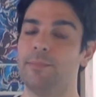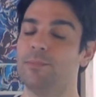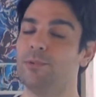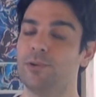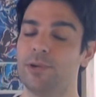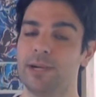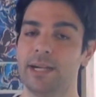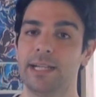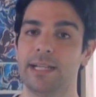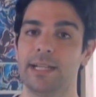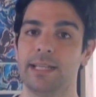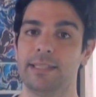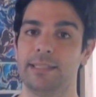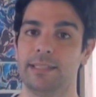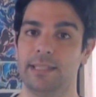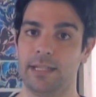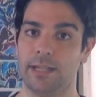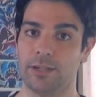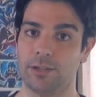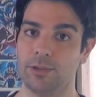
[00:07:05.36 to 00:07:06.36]
Las
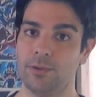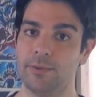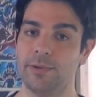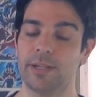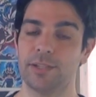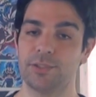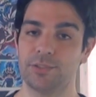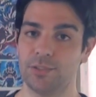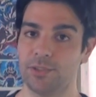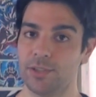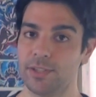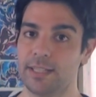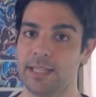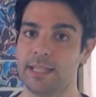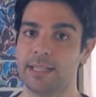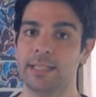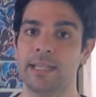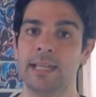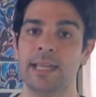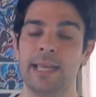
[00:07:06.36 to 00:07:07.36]
mujeres de Robert
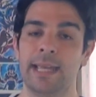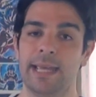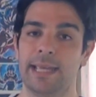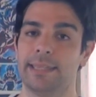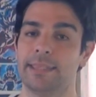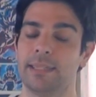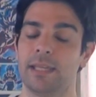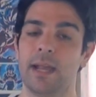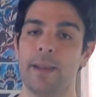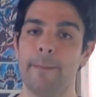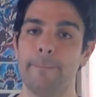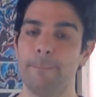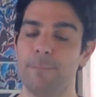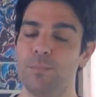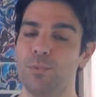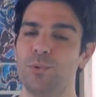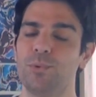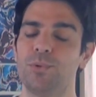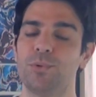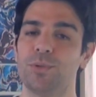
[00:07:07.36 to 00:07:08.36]
Jordan
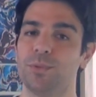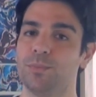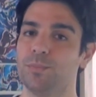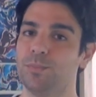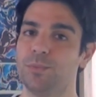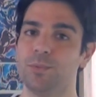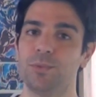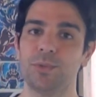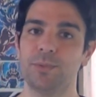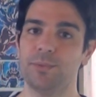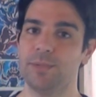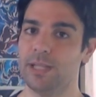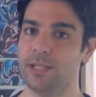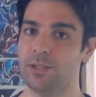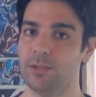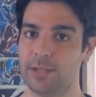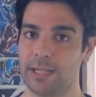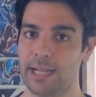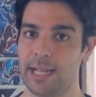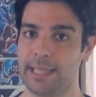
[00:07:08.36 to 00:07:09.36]
están muy, muy
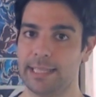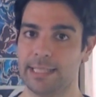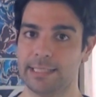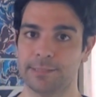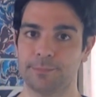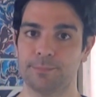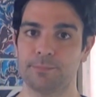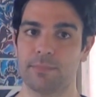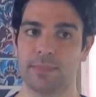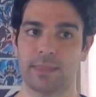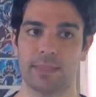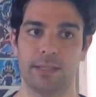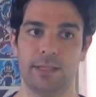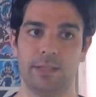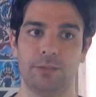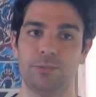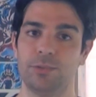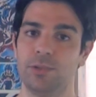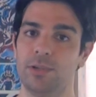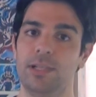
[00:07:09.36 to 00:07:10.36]
bien logradas.
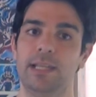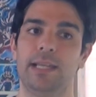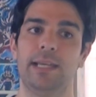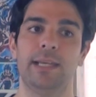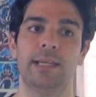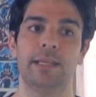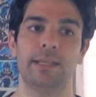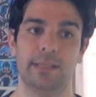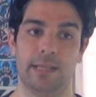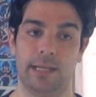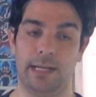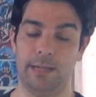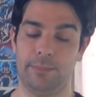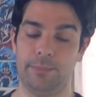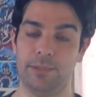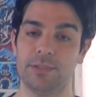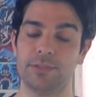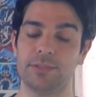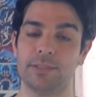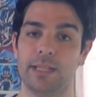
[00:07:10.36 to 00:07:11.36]
Uno lee,
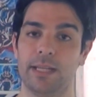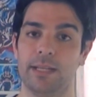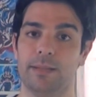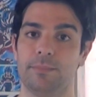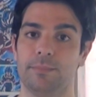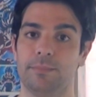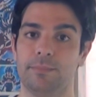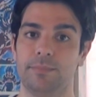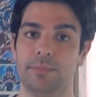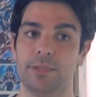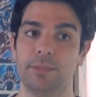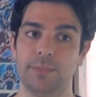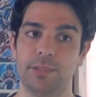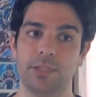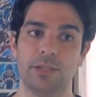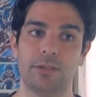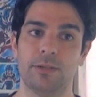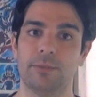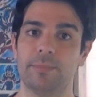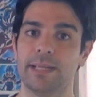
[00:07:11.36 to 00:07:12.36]
al menos en mi
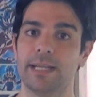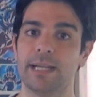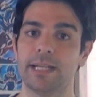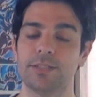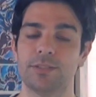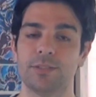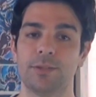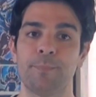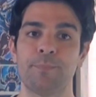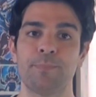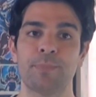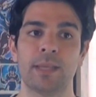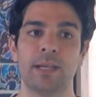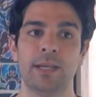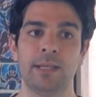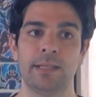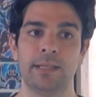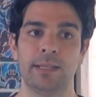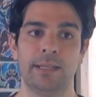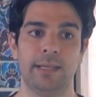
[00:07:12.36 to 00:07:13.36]
opinión o en mi caso,
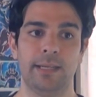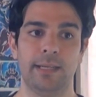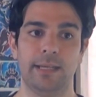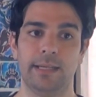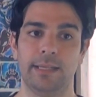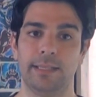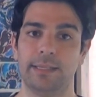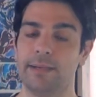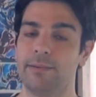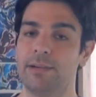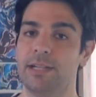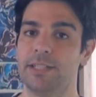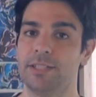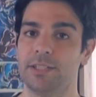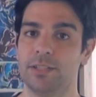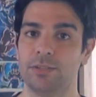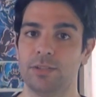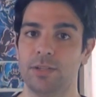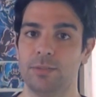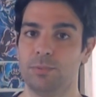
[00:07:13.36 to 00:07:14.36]
estaba
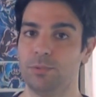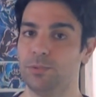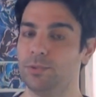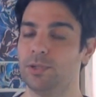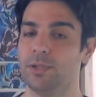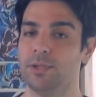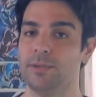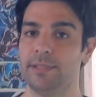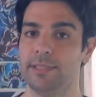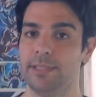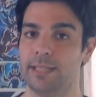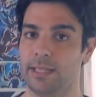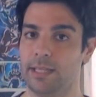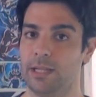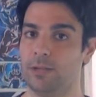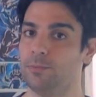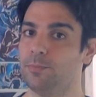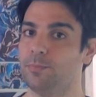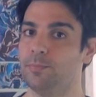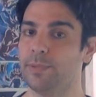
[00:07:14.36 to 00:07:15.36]
leyendo el punto de
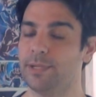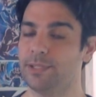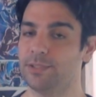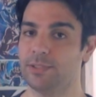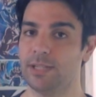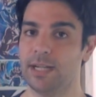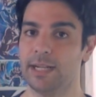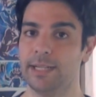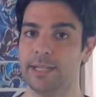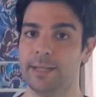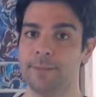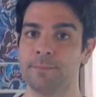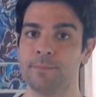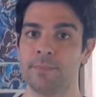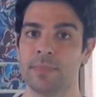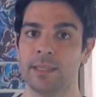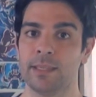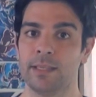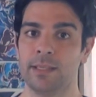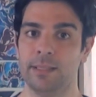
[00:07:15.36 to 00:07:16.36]
vista de algún
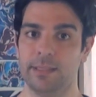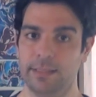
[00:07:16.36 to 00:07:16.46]
personaje